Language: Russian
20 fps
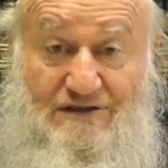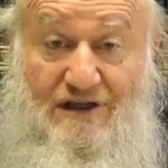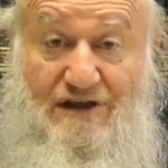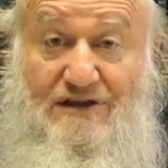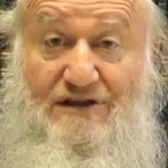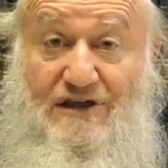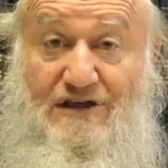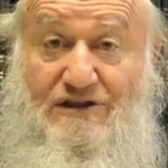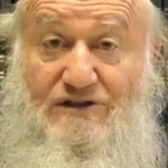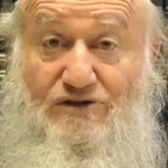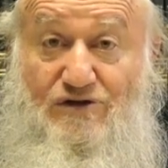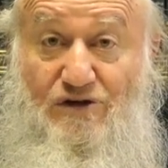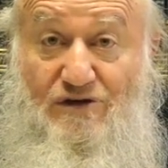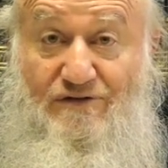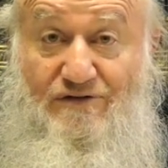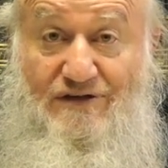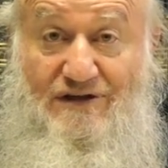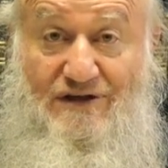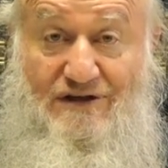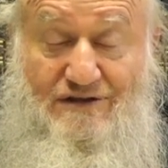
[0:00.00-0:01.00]

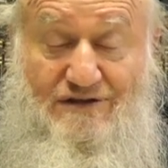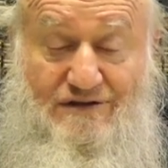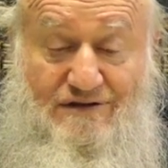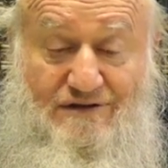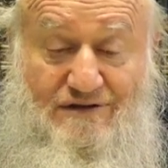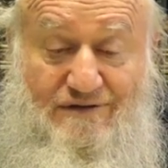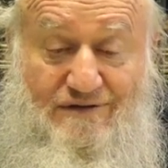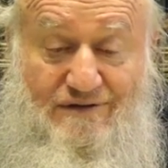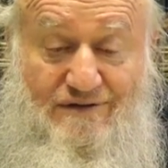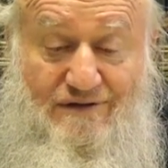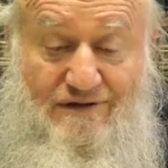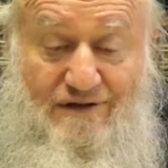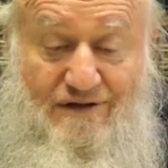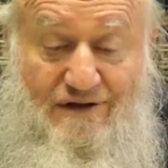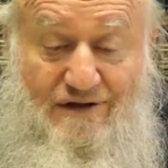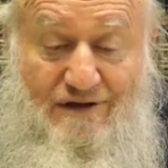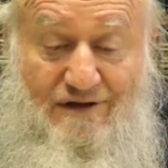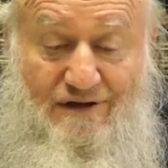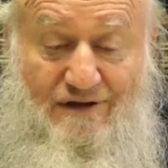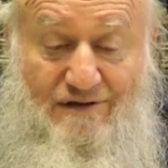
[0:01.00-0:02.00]
заинтересованность
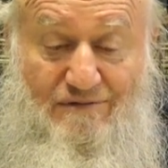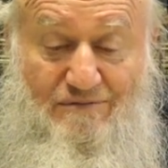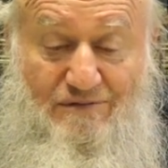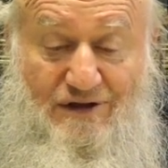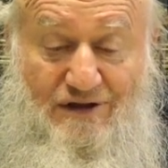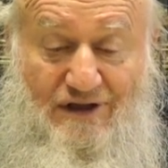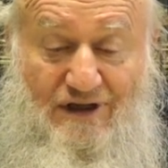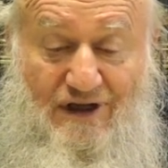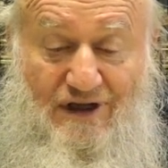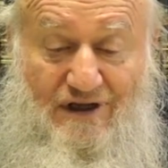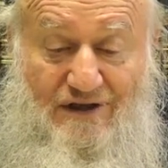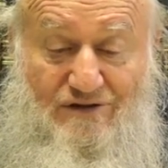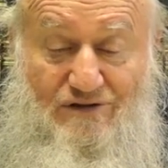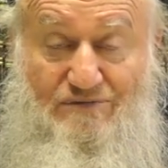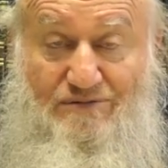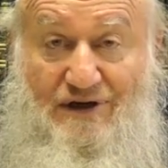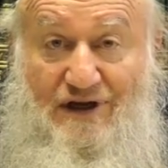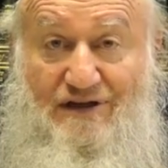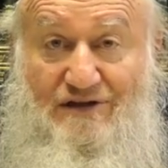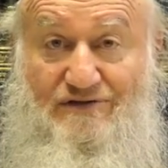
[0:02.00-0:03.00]
была,
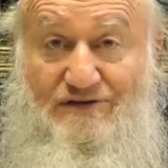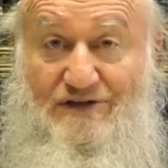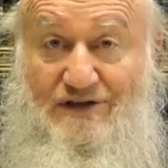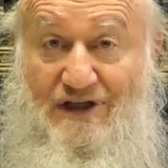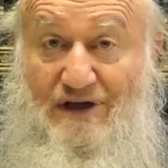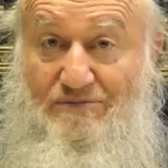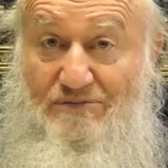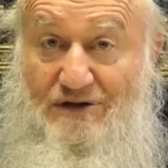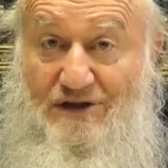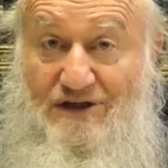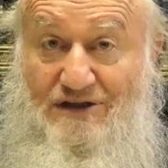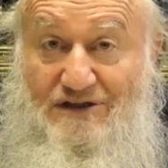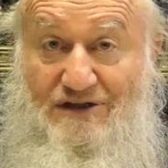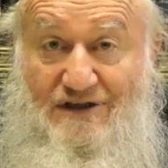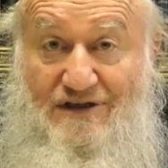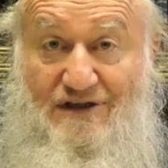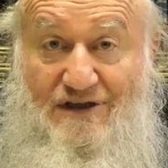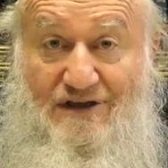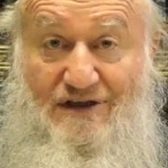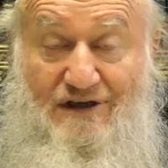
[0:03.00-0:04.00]
ну, правда, всегда
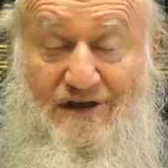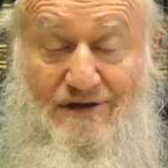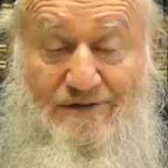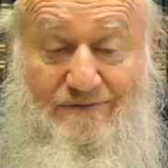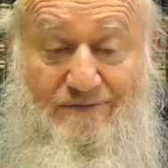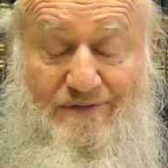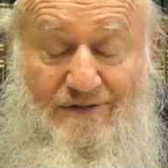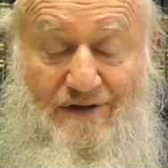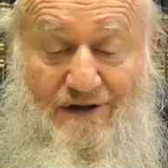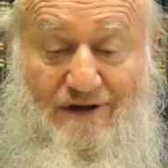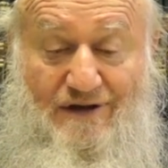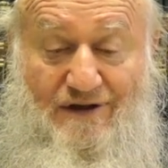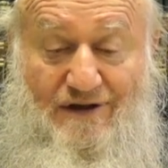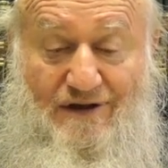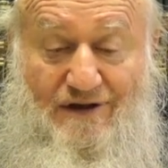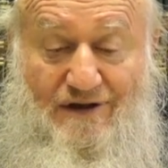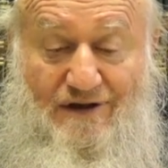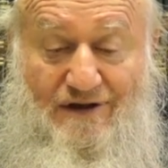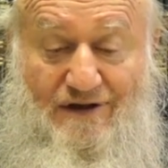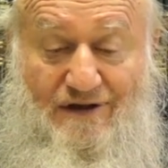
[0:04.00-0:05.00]
положительная,
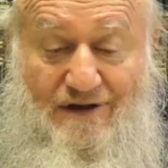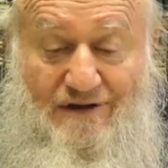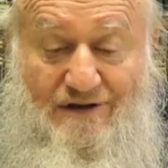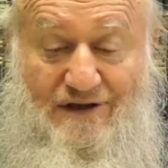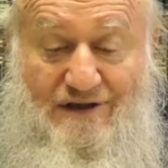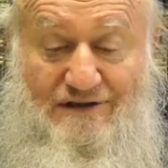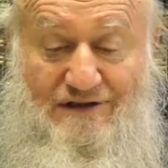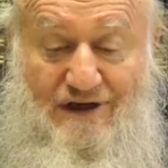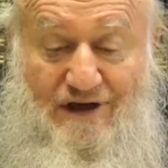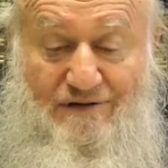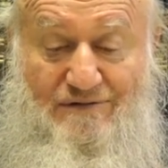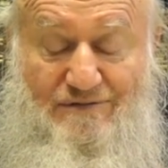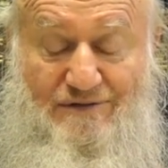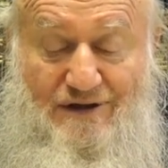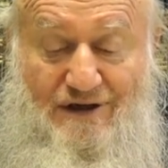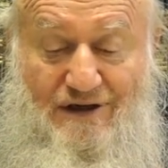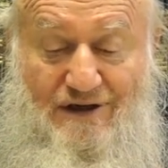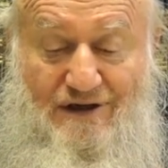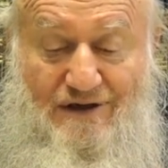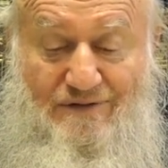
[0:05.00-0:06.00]
на
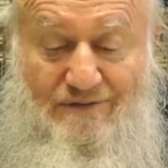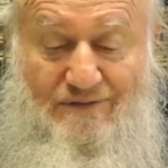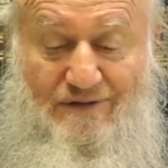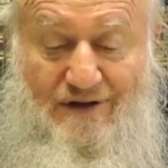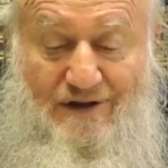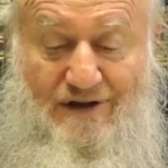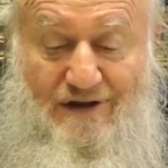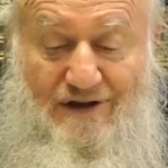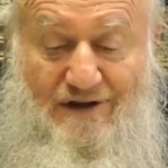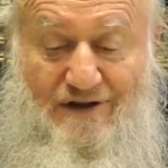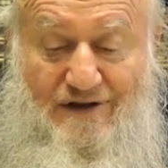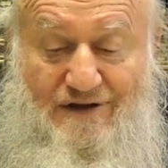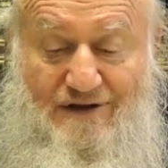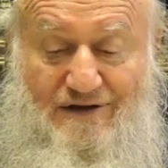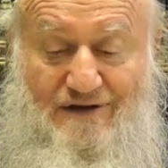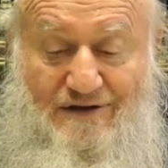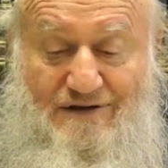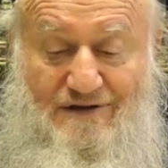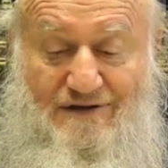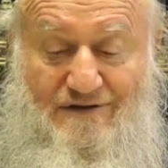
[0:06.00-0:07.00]
самом деле.
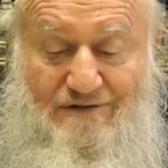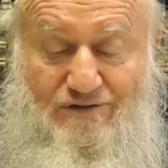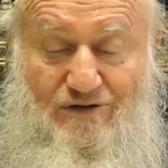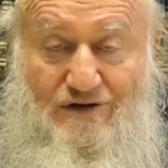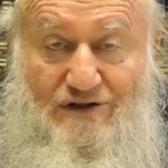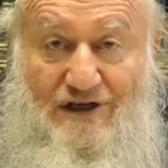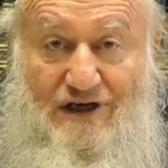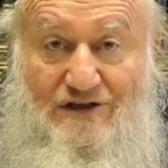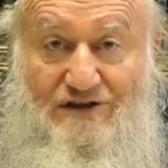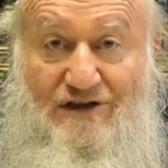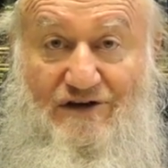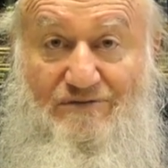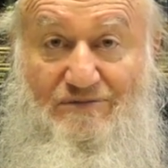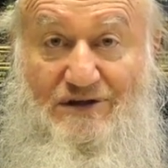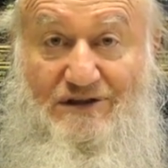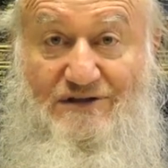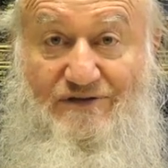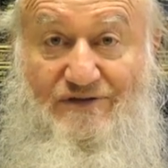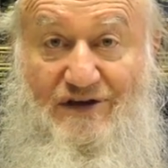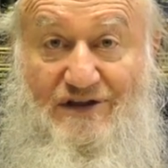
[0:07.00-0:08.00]
Вот, так что я
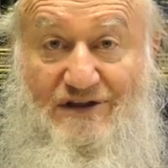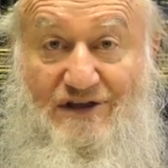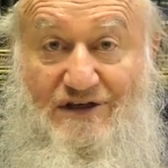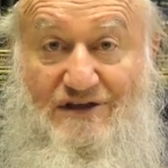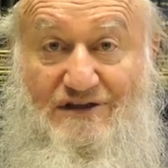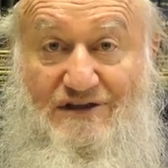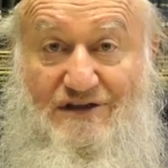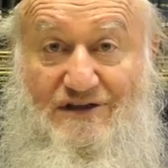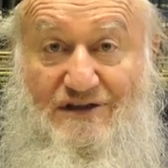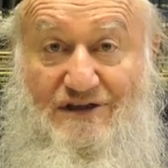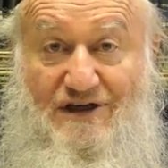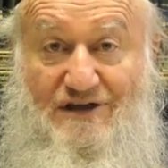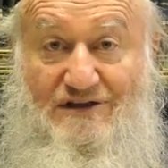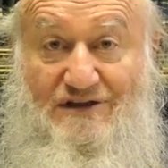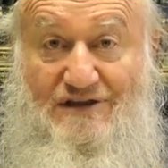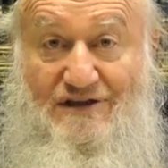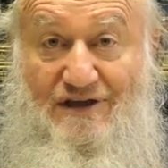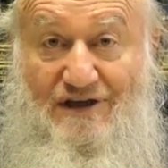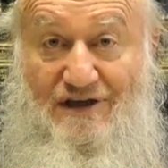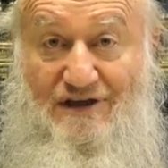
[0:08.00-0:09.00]
в Москве так жил
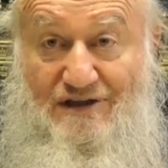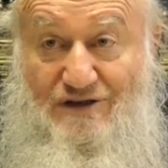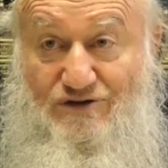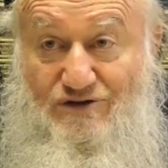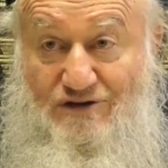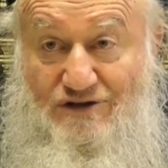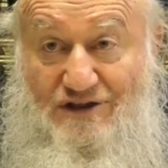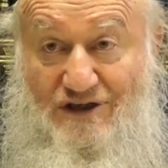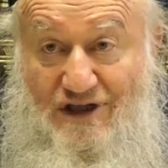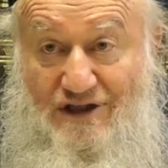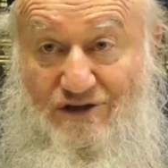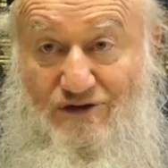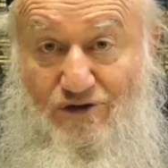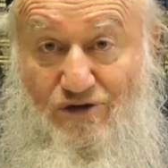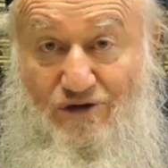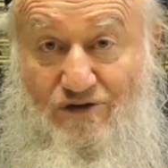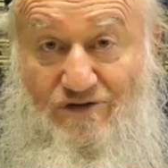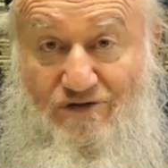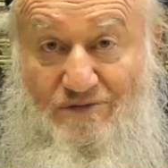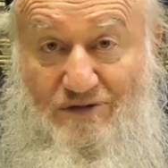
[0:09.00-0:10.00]
10 лет, изучал
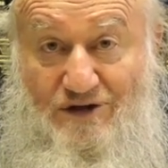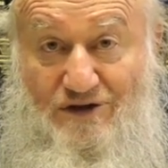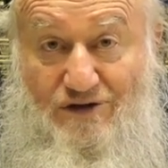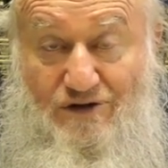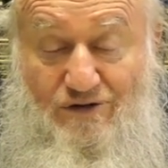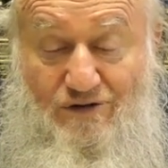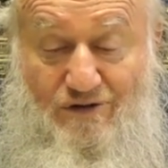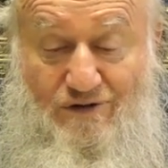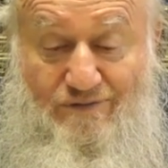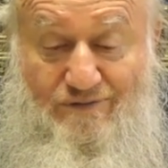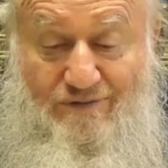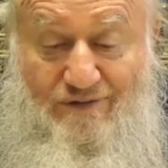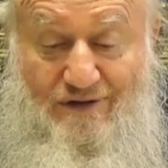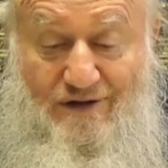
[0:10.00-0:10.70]
Тору в метро.